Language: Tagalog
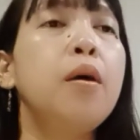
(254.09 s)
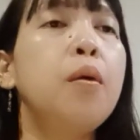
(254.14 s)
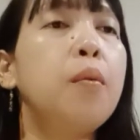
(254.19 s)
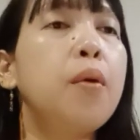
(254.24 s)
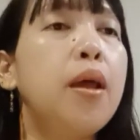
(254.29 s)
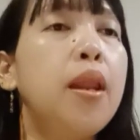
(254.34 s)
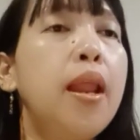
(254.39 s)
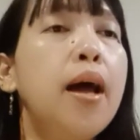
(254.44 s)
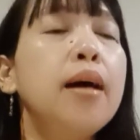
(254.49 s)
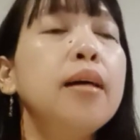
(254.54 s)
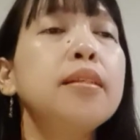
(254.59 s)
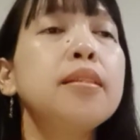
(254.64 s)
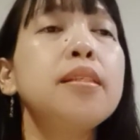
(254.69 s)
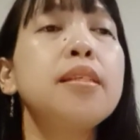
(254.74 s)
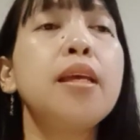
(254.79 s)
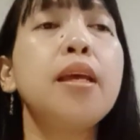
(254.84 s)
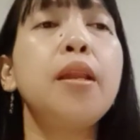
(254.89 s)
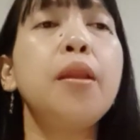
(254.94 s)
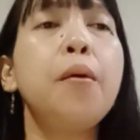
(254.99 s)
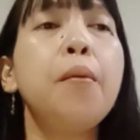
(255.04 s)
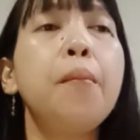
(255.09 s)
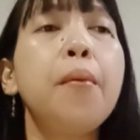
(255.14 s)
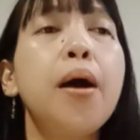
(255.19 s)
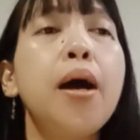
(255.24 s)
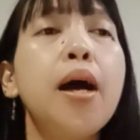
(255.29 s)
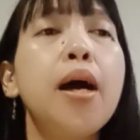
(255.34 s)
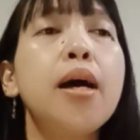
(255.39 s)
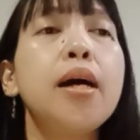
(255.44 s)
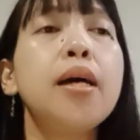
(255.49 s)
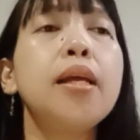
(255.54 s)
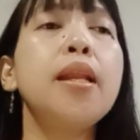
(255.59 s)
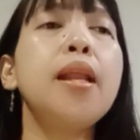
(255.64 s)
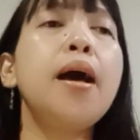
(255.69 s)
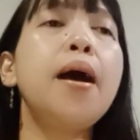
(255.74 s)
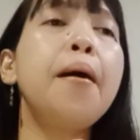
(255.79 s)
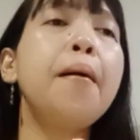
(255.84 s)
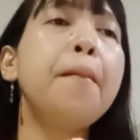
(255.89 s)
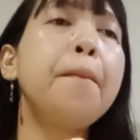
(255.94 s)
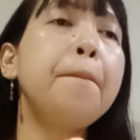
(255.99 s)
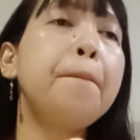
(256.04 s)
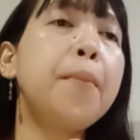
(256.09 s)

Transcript: walang sinuman ang